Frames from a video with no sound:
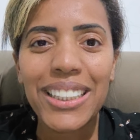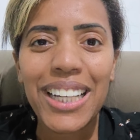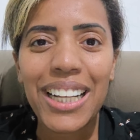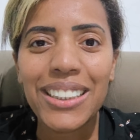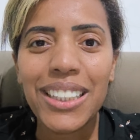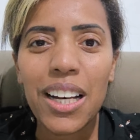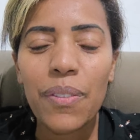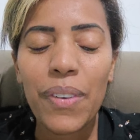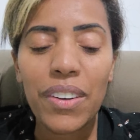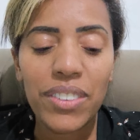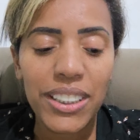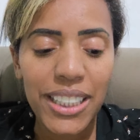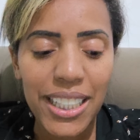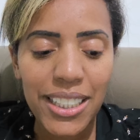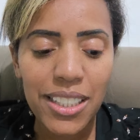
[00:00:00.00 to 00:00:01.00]
trazendo para
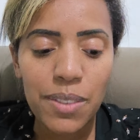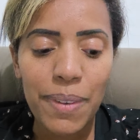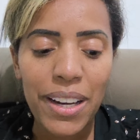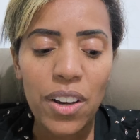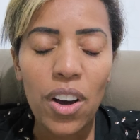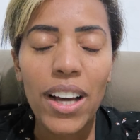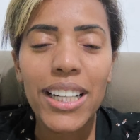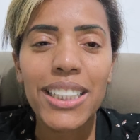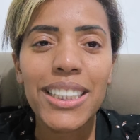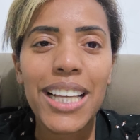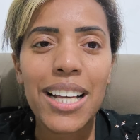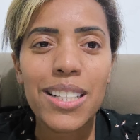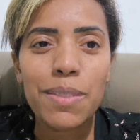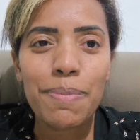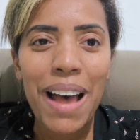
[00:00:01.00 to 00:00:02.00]
vocês as melhores e
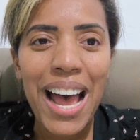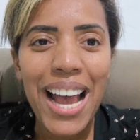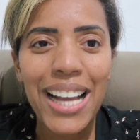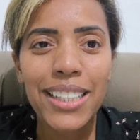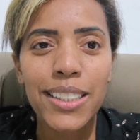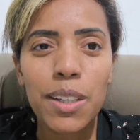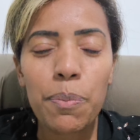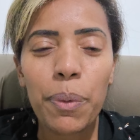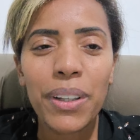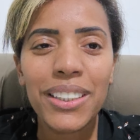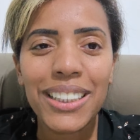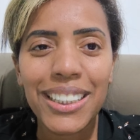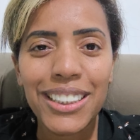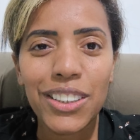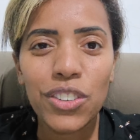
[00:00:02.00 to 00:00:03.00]
as mais
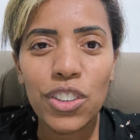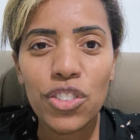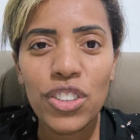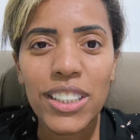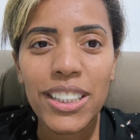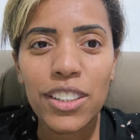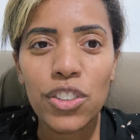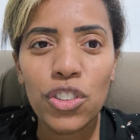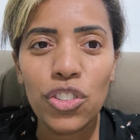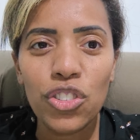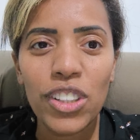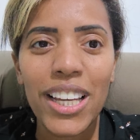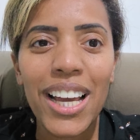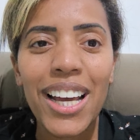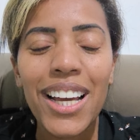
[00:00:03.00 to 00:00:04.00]
importantes notícias do
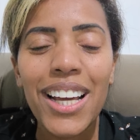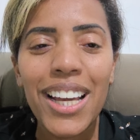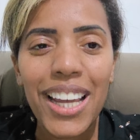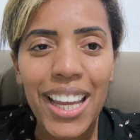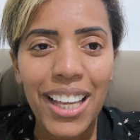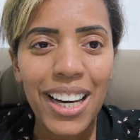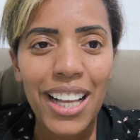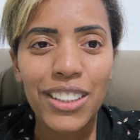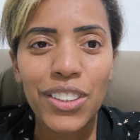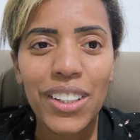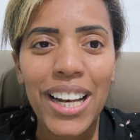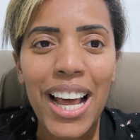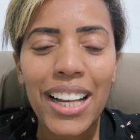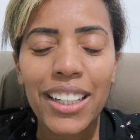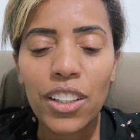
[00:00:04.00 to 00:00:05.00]
dia
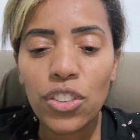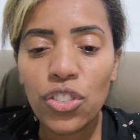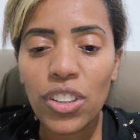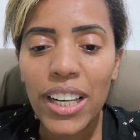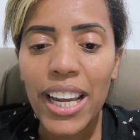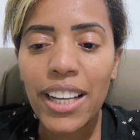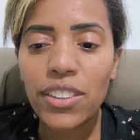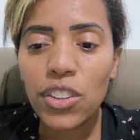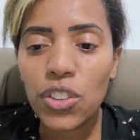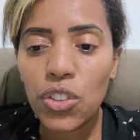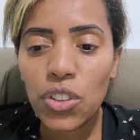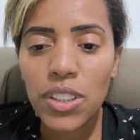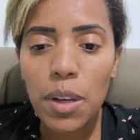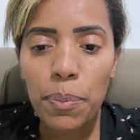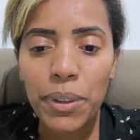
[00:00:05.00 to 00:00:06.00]
relacionadas aos direitos
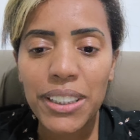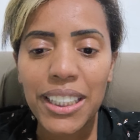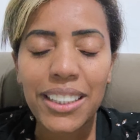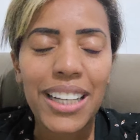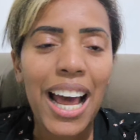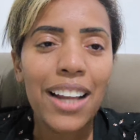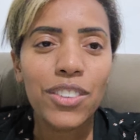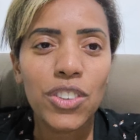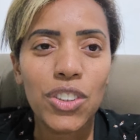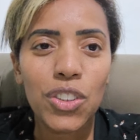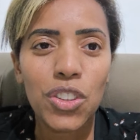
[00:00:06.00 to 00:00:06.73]
dos aposentados,